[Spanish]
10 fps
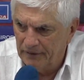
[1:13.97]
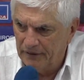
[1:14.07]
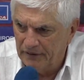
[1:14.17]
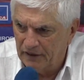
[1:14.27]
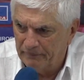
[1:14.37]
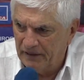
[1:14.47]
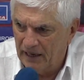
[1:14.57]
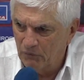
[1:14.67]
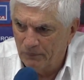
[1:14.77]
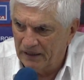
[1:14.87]
y
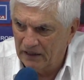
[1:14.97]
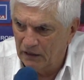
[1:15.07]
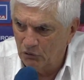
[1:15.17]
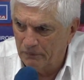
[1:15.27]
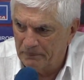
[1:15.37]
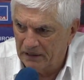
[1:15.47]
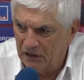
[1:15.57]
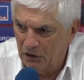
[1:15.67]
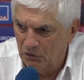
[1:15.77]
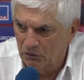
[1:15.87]
terminamos manejando el
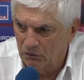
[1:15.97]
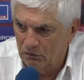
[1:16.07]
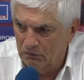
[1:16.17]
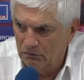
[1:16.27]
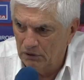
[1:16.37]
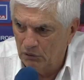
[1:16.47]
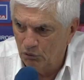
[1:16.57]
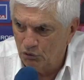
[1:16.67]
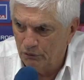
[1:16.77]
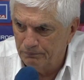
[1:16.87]
partido,
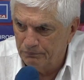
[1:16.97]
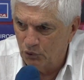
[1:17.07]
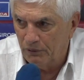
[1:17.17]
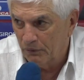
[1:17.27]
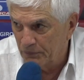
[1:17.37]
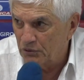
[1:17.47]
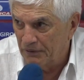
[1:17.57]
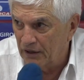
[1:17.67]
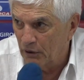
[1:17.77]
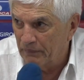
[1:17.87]
incluso tuvimos
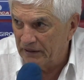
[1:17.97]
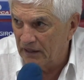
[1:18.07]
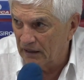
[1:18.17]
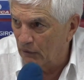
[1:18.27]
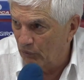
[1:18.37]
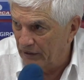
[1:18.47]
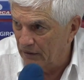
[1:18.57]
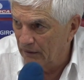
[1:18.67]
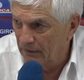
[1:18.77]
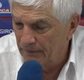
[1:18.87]
posibilidad de aumentar la
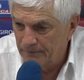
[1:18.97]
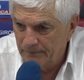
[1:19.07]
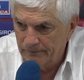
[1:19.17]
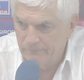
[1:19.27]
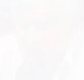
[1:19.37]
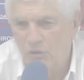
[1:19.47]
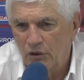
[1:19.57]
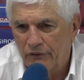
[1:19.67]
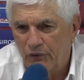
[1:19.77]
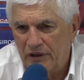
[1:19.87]
cuenta. Lo
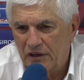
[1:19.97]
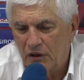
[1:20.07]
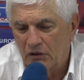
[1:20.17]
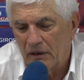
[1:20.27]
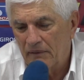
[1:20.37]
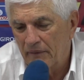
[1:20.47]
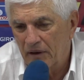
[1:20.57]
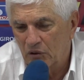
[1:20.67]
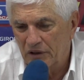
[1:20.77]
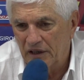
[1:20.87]
de Fuente, ahora
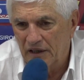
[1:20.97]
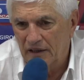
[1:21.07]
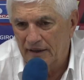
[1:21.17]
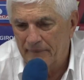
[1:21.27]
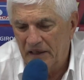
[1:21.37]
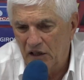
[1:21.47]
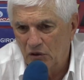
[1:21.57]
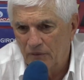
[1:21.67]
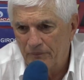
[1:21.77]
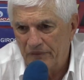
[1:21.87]
hablaba con él en el
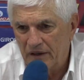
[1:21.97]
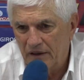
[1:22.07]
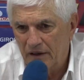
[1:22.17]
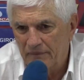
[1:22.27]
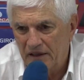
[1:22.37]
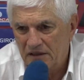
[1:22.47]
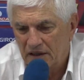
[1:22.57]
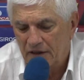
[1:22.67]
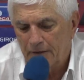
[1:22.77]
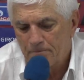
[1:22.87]
camerino y él me
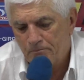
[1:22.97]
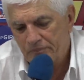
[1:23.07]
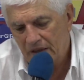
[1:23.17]
dice que